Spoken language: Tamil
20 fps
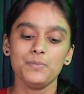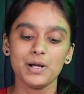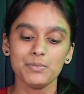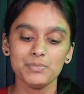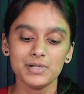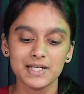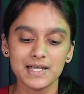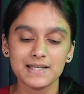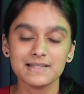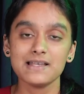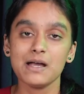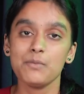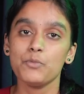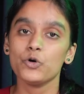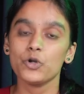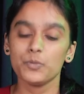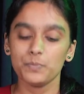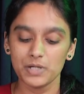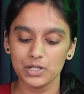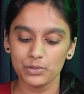பப்ளிக்
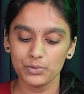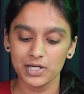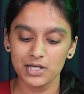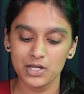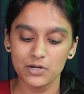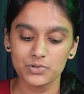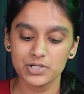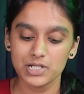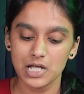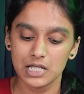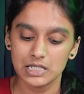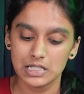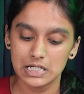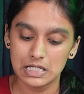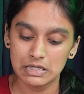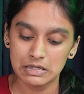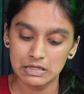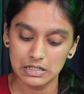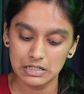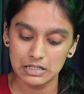எக்ஸாமோட பிவேக்யூஸ் அது
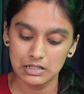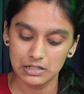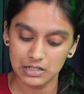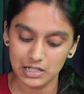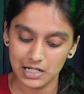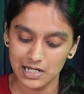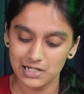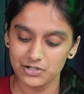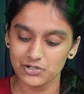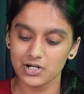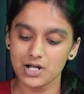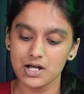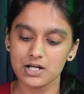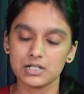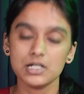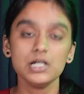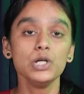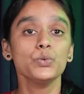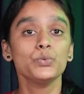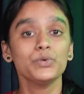எந்த இயர்
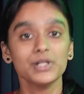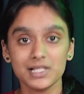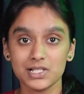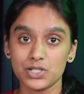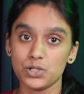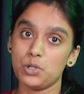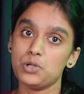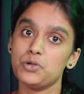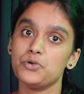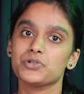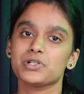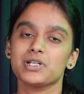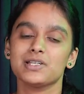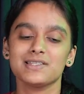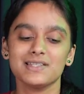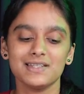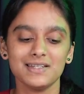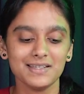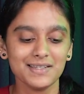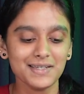கேட்டிருக்காங்க வித்
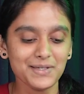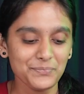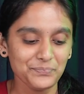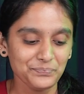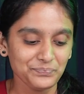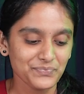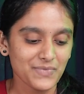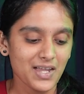சொல்யூஷன்ஸ் இருக்குது